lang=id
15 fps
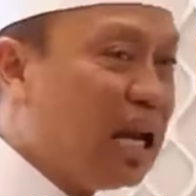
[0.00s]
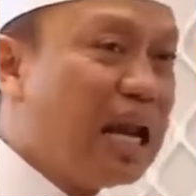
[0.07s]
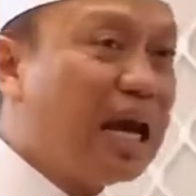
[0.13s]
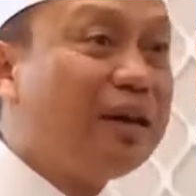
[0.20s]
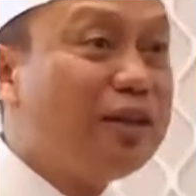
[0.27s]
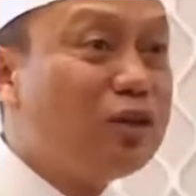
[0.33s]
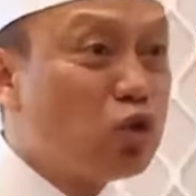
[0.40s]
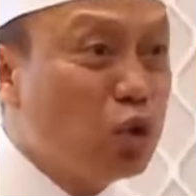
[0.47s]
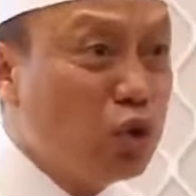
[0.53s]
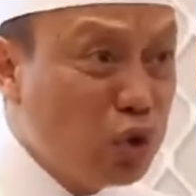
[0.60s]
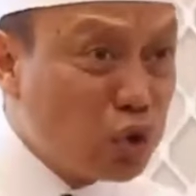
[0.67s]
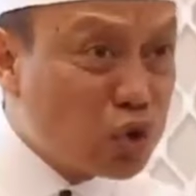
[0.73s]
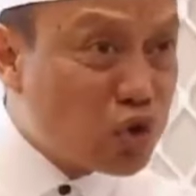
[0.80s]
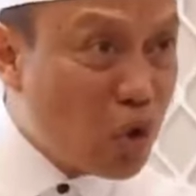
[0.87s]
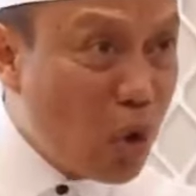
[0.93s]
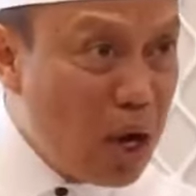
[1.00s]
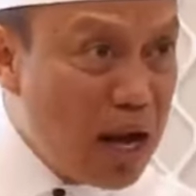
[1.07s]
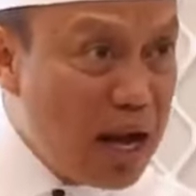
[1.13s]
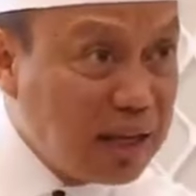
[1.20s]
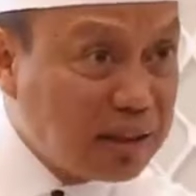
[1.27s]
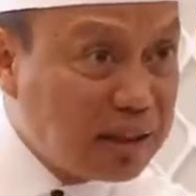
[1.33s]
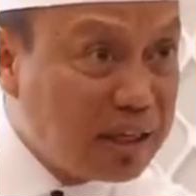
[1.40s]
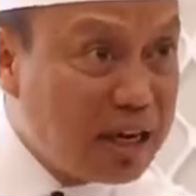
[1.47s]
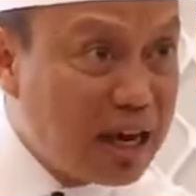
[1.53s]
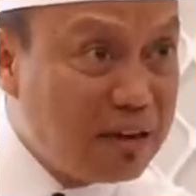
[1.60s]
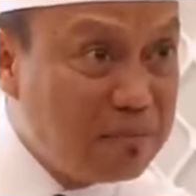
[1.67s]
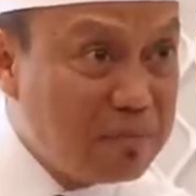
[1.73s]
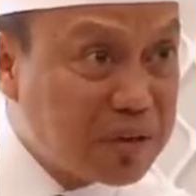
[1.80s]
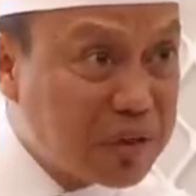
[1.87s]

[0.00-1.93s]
lagi sujud sholat di dalam